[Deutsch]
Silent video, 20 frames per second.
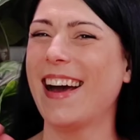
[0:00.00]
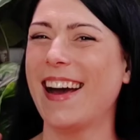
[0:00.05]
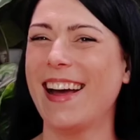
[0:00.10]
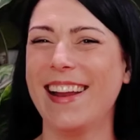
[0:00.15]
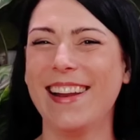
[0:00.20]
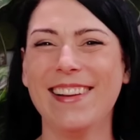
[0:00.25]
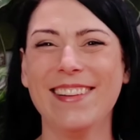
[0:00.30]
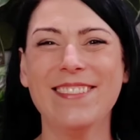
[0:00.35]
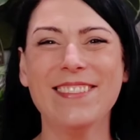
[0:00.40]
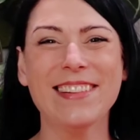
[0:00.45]

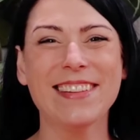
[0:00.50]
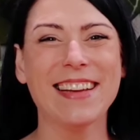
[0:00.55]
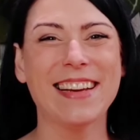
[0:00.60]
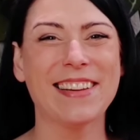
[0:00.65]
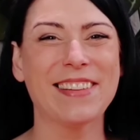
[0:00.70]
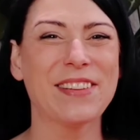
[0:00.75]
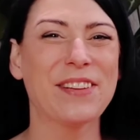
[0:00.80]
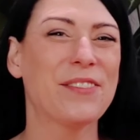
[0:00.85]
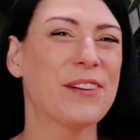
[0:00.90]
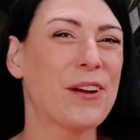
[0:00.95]
Hallo und
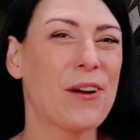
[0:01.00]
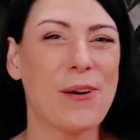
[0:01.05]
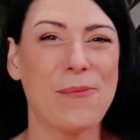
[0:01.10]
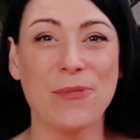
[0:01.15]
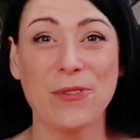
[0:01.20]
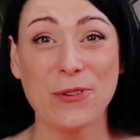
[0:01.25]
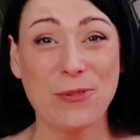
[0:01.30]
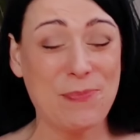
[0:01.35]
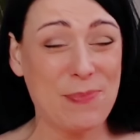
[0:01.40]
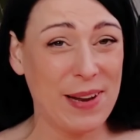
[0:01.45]
herzlich
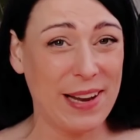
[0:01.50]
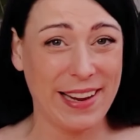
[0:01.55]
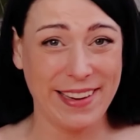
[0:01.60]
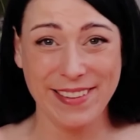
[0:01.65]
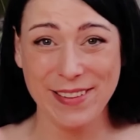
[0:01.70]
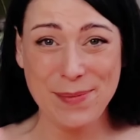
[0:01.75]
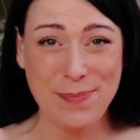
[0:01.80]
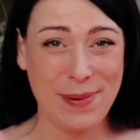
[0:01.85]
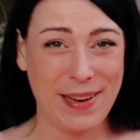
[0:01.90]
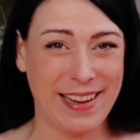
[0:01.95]
willkommen zu
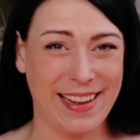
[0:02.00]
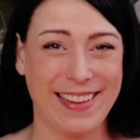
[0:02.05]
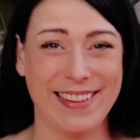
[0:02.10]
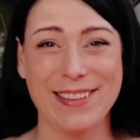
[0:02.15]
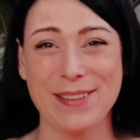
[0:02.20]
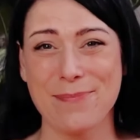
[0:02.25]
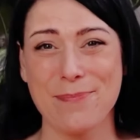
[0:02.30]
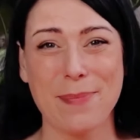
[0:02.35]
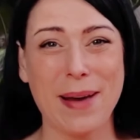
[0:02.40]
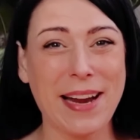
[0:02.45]
Plenty
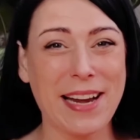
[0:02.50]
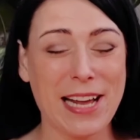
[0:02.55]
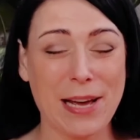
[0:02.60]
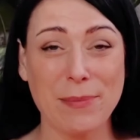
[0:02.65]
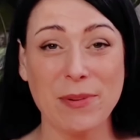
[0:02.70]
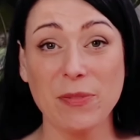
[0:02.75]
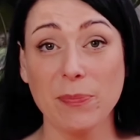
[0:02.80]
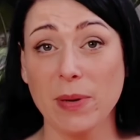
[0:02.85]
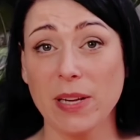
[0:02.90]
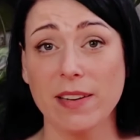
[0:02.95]
Plants. Mein
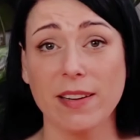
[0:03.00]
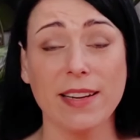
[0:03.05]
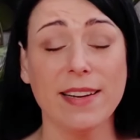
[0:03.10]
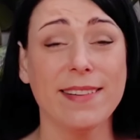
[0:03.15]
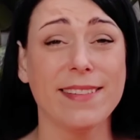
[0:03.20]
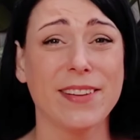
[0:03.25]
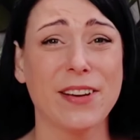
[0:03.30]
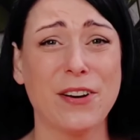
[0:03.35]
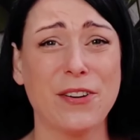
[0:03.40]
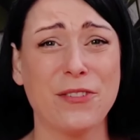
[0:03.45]
Name ist
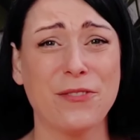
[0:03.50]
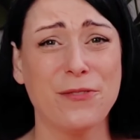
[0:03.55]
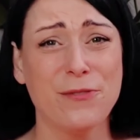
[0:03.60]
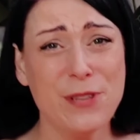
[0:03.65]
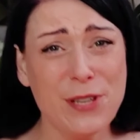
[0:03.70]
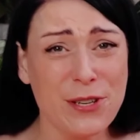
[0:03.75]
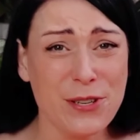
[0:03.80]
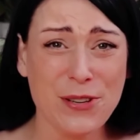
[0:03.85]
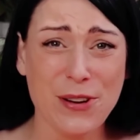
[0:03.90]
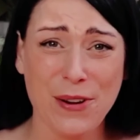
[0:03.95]
Patricia und
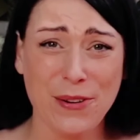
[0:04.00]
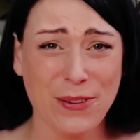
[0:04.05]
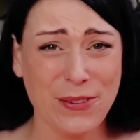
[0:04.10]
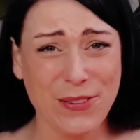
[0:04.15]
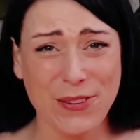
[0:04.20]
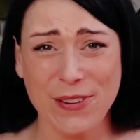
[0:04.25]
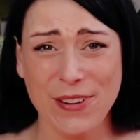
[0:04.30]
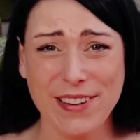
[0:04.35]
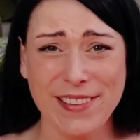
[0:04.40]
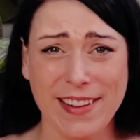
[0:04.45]
wir schauen
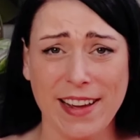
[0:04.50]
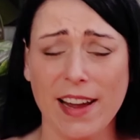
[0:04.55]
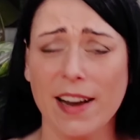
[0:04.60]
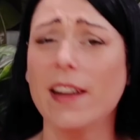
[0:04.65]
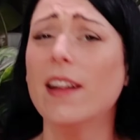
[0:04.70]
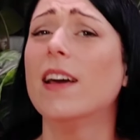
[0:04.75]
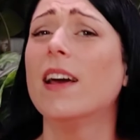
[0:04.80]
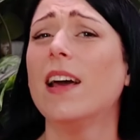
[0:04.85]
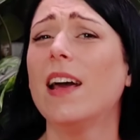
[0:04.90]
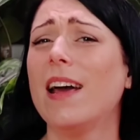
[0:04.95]
uns heute
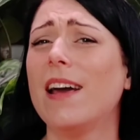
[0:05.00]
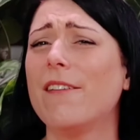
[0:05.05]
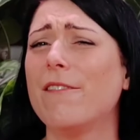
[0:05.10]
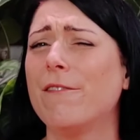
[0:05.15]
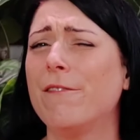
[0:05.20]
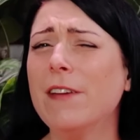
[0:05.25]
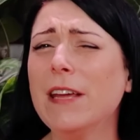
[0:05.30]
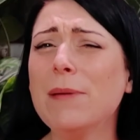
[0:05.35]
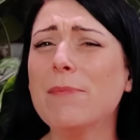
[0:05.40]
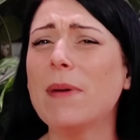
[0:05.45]
an,
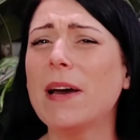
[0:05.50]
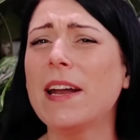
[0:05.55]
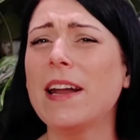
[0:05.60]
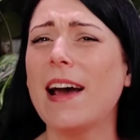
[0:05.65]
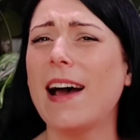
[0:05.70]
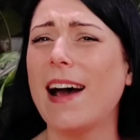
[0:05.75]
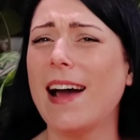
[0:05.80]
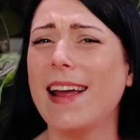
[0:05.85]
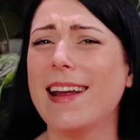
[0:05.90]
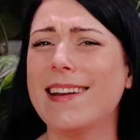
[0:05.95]
wie man
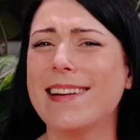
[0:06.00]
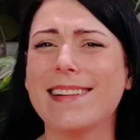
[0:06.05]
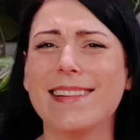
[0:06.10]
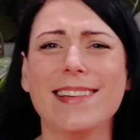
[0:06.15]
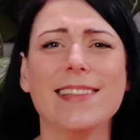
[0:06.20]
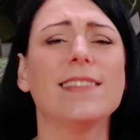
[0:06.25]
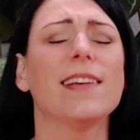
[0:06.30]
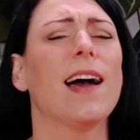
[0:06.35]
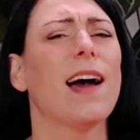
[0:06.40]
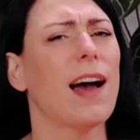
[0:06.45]

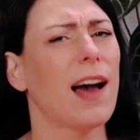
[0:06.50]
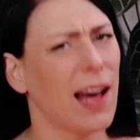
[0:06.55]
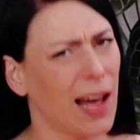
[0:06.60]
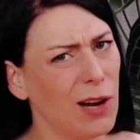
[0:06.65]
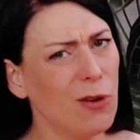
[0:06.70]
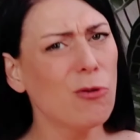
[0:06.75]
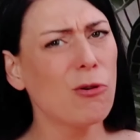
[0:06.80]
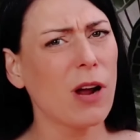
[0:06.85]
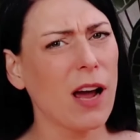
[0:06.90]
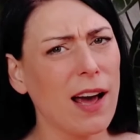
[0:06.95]
eigentlich
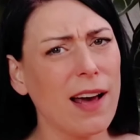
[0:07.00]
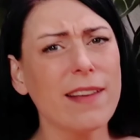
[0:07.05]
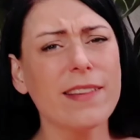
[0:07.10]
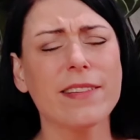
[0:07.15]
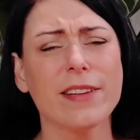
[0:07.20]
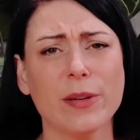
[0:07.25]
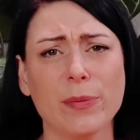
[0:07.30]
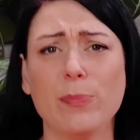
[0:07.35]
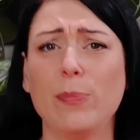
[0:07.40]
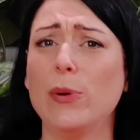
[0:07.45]

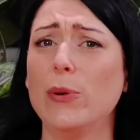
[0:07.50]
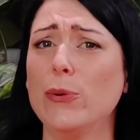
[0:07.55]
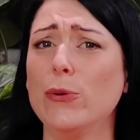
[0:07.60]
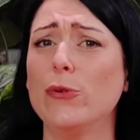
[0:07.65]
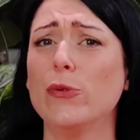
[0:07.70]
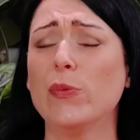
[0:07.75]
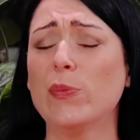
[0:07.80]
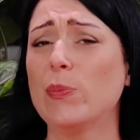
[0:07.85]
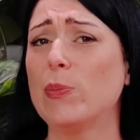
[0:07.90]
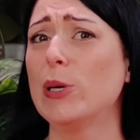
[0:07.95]

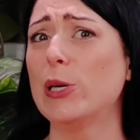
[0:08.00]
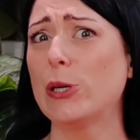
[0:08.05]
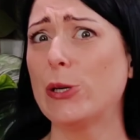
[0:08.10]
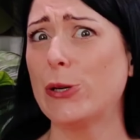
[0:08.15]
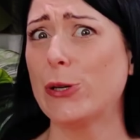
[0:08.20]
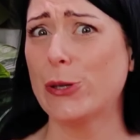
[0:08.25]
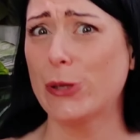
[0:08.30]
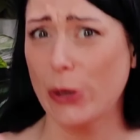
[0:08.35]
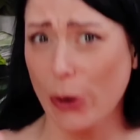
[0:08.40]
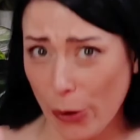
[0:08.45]
Alokasienblüten
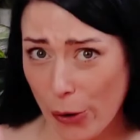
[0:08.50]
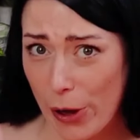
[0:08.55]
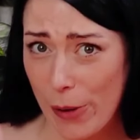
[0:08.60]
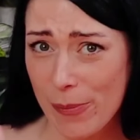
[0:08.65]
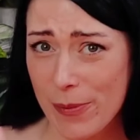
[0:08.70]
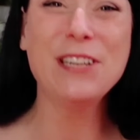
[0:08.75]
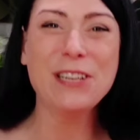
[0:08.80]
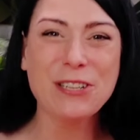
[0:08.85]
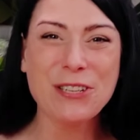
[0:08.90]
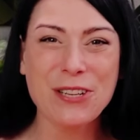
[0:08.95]

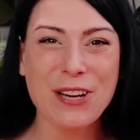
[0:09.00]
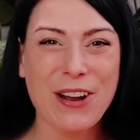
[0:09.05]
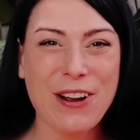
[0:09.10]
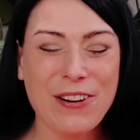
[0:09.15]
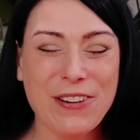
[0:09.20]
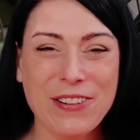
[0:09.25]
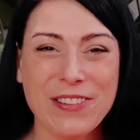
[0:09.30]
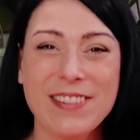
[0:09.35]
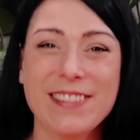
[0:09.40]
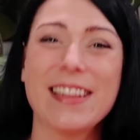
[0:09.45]
bestäubt. Wir
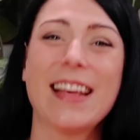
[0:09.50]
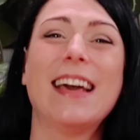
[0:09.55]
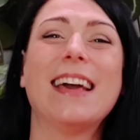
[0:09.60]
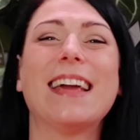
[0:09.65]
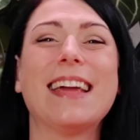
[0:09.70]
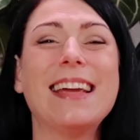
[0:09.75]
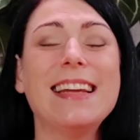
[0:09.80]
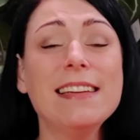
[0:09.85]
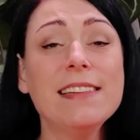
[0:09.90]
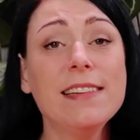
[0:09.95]
schauen uns
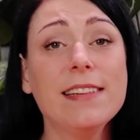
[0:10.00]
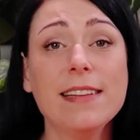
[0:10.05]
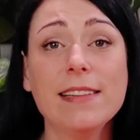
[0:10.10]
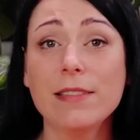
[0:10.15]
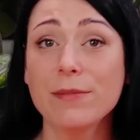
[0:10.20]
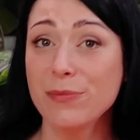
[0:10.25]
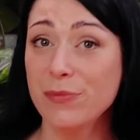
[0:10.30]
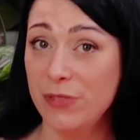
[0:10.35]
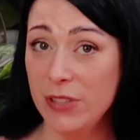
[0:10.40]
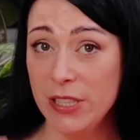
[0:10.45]
in
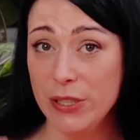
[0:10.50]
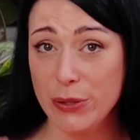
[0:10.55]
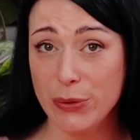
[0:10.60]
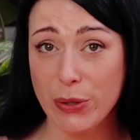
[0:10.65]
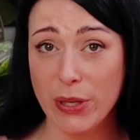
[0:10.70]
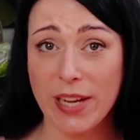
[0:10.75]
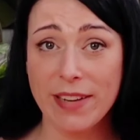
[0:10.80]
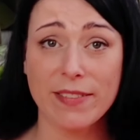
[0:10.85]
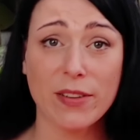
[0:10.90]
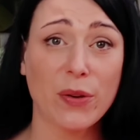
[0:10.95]
diesem Video
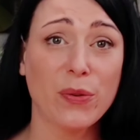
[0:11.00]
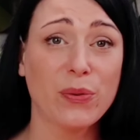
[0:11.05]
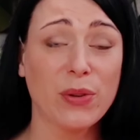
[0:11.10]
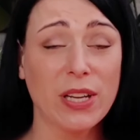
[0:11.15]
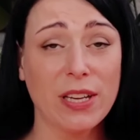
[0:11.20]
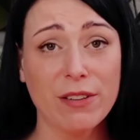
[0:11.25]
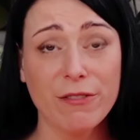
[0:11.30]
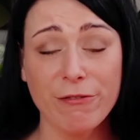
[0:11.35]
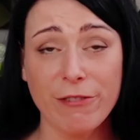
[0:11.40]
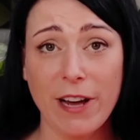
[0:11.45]
jetzt auf
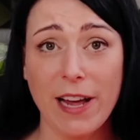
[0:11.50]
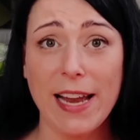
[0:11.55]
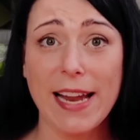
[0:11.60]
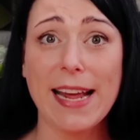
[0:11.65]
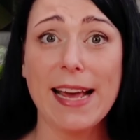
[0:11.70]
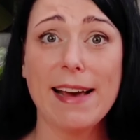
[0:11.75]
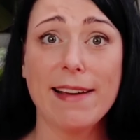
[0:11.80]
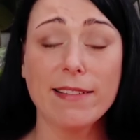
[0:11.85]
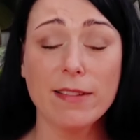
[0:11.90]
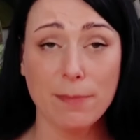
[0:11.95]
jeden
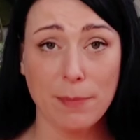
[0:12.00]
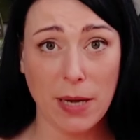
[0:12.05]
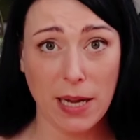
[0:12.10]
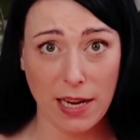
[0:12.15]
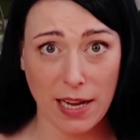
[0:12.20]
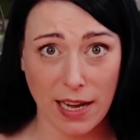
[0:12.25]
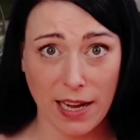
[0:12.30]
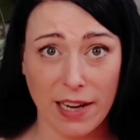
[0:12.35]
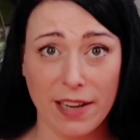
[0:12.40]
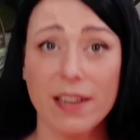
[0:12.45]
Fall
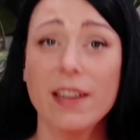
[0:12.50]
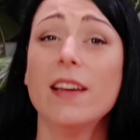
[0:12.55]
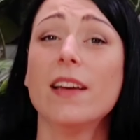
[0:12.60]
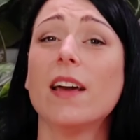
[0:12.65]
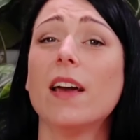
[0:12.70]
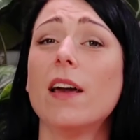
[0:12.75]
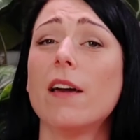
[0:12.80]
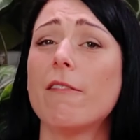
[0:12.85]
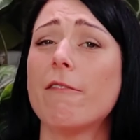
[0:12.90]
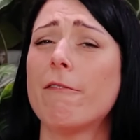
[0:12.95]
erstmal an,
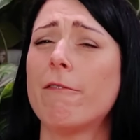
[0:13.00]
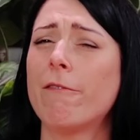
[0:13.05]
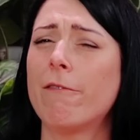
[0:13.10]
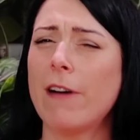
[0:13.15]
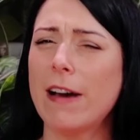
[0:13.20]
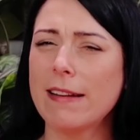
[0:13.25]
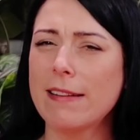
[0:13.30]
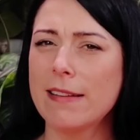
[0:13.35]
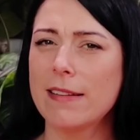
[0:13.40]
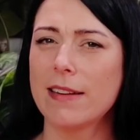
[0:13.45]

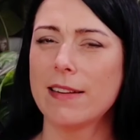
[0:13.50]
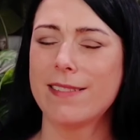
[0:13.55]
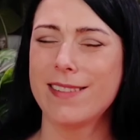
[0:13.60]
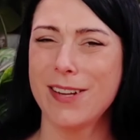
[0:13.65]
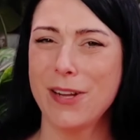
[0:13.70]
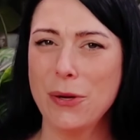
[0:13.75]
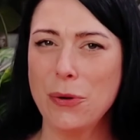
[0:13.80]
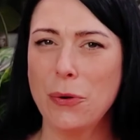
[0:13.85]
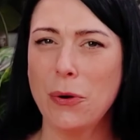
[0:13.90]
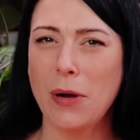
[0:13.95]
was den
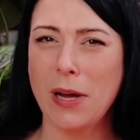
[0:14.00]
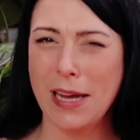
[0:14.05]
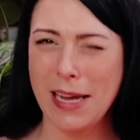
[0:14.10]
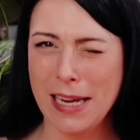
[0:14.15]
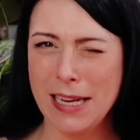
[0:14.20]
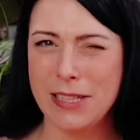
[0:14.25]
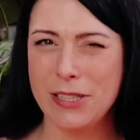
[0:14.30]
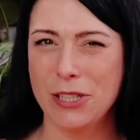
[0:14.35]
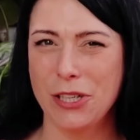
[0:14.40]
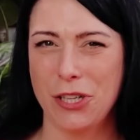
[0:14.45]

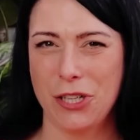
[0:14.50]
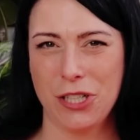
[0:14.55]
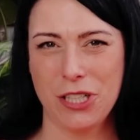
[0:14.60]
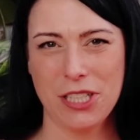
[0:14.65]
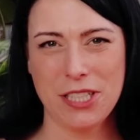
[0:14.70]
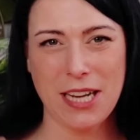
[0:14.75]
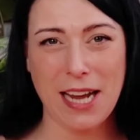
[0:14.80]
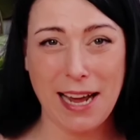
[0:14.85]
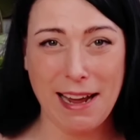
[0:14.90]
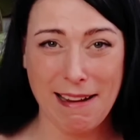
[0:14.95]

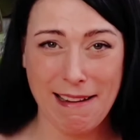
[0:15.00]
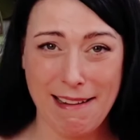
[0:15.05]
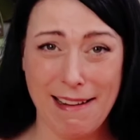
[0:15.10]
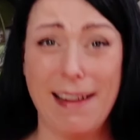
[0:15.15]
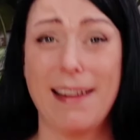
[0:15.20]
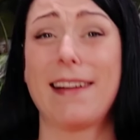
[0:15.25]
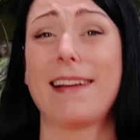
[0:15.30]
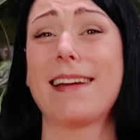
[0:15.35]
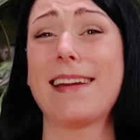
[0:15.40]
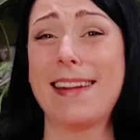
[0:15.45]
theoretischen Teil
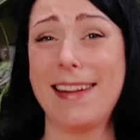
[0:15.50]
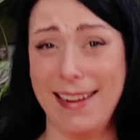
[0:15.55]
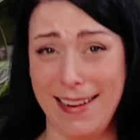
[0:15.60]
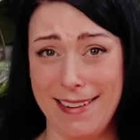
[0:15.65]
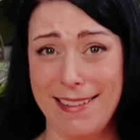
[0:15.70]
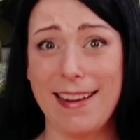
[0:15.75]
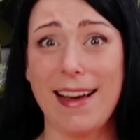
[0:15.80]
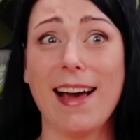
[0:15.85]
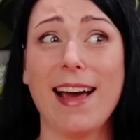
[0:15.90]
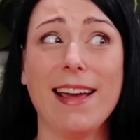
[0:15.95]
angeht.